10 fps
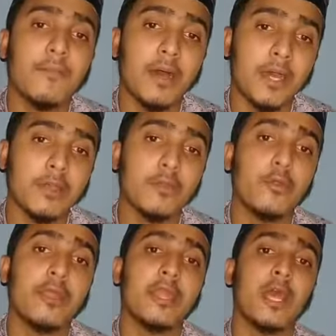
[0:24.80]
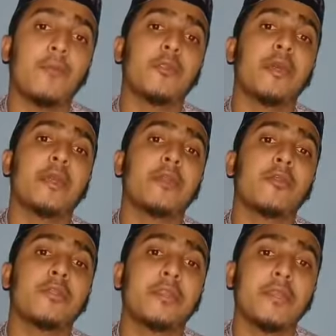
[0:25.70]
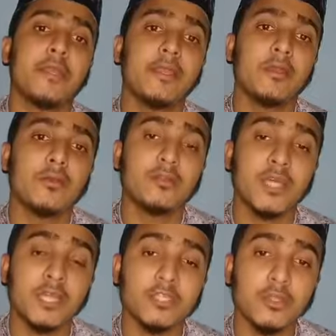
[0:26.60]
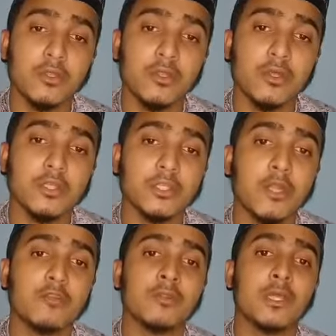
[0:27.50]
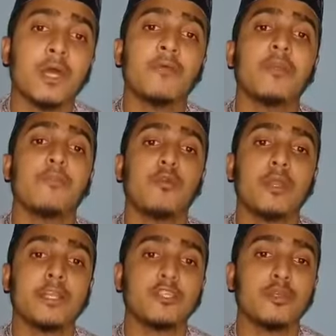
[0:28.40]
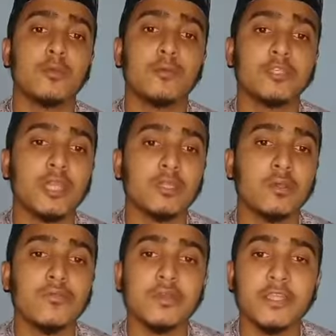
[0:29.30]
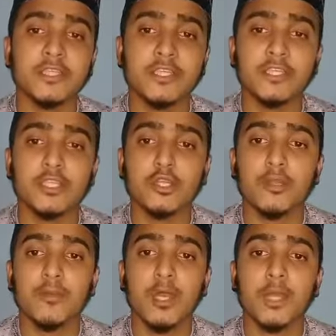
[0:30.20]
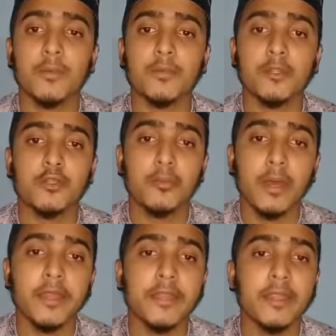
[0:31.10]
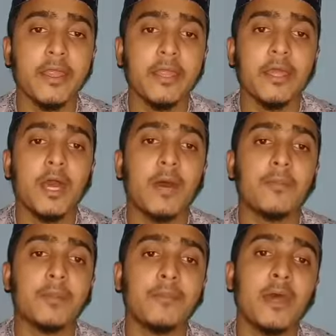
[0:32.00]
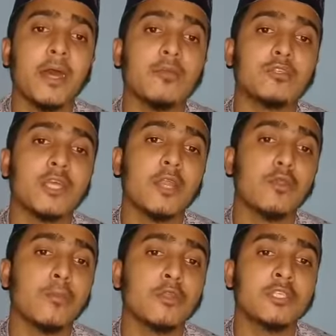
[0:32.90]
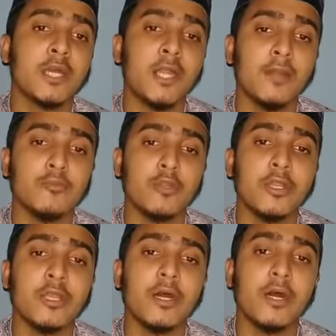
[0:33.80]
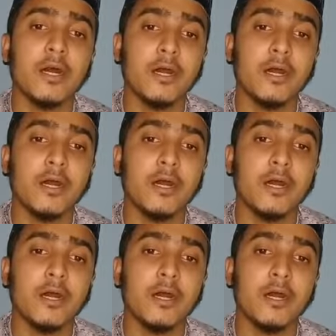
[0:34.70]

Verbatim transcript: পার করে আমরা এগারোটি রোজার জন্য সলাদুল তালাউয়ের পর কিছু সময় বসার তৌফিক দিয়েছেন সেজন্য মহান মবিদের দরবারে আমরা প্রাণ উজাড় করে পড়ছি আলহামদুলিল্লাহ